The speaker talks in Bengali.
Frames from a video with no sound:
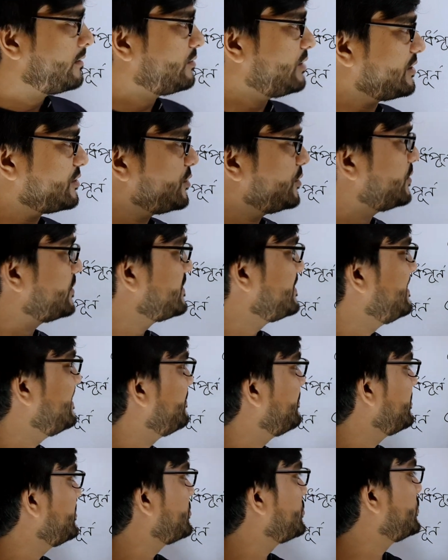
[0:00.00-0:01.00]
তো আশা করছি
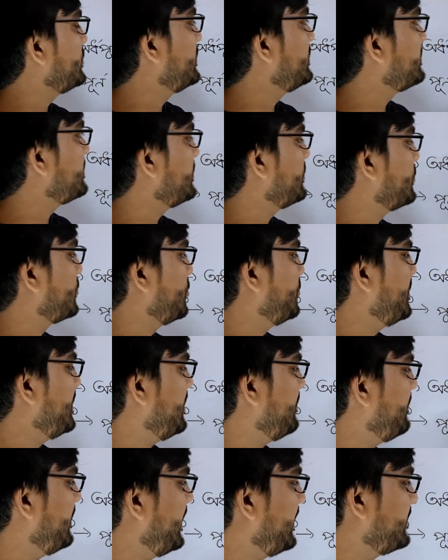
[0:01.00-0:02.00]
আমার স্টুডেন্টরা
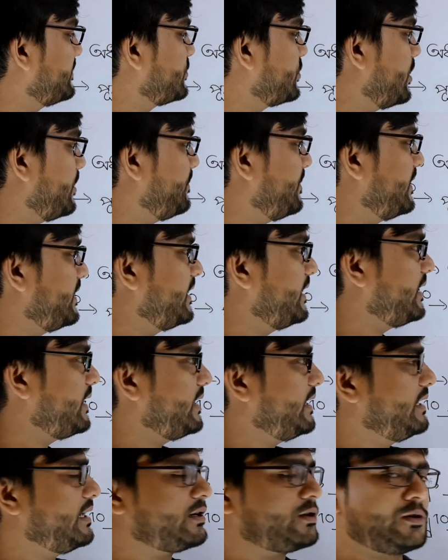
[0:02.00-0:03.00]
ক্রোমিয়াম অ্যান্ড কপারের
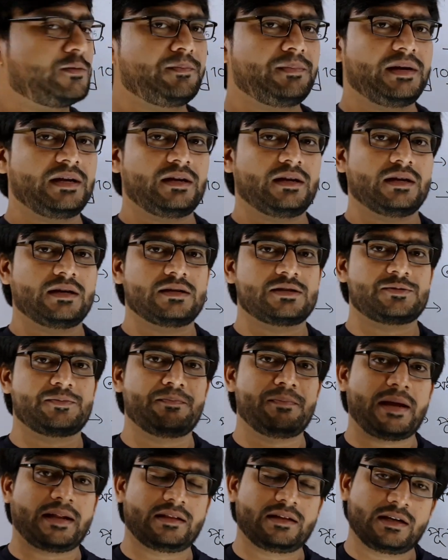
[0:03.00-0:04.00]
ইলেকট্রন বিন্যাস
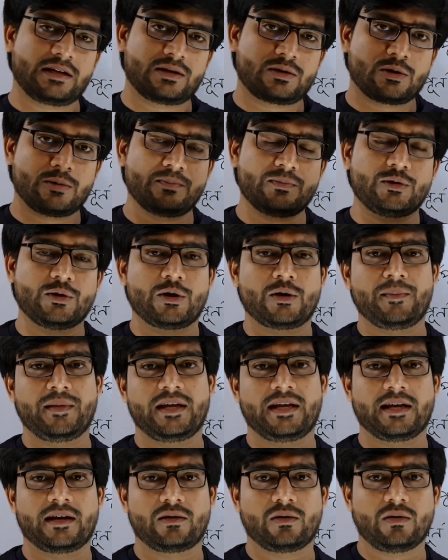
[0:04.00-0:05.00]
ব্যতিক্রম
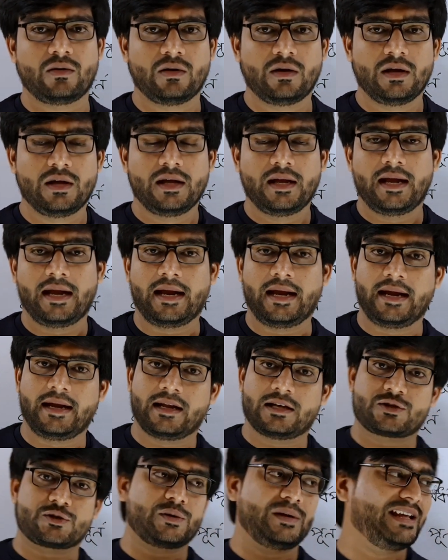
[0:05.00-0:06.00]
ধর্মী কেন
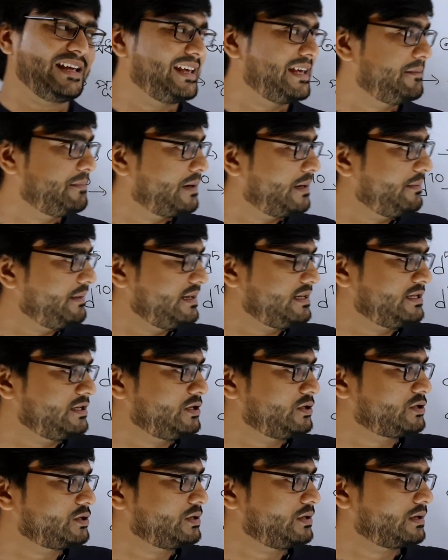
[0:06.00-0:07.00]
অ্যান্ড আসলে কিভাবে এই
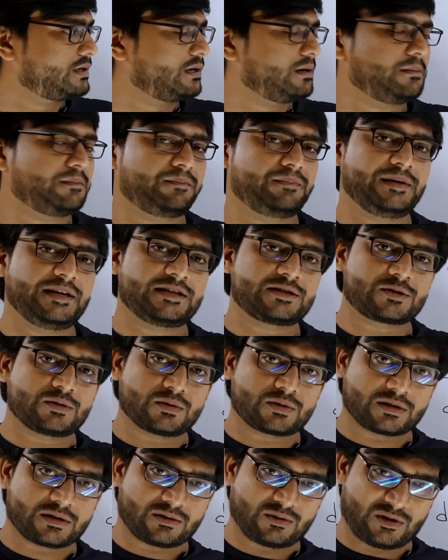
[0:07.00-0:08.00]
জিনিসগুলো কমপ্লিট
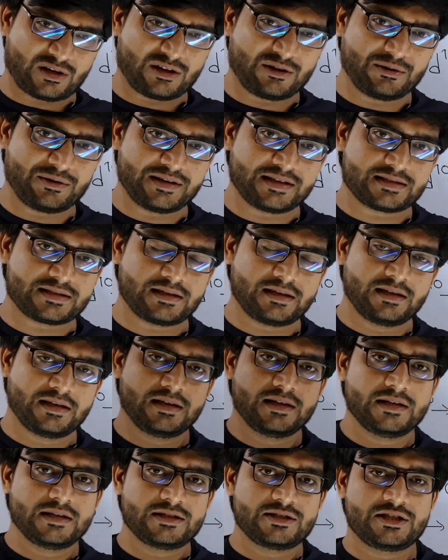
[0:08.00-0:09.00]
করা হয়েছে
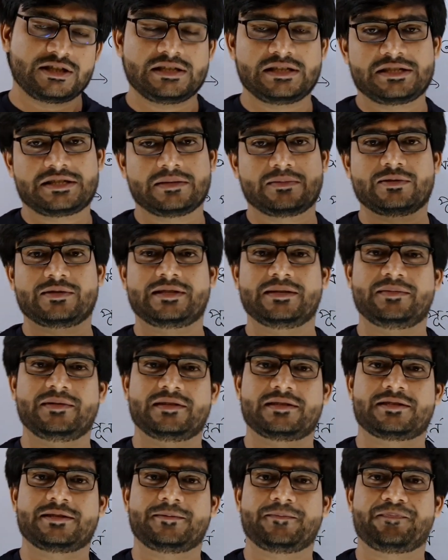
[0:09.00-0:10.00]
সেই জিনিসটা বুঝতে
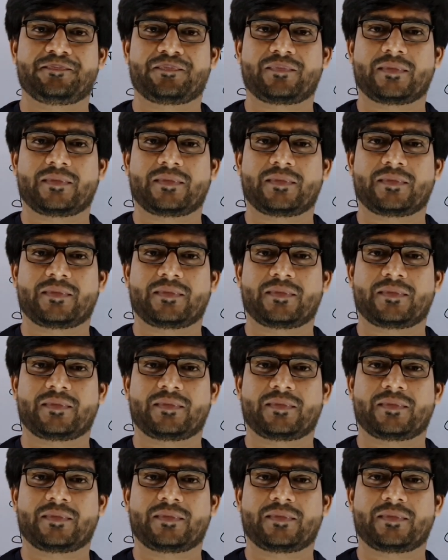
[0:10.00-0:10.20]
পেরেছে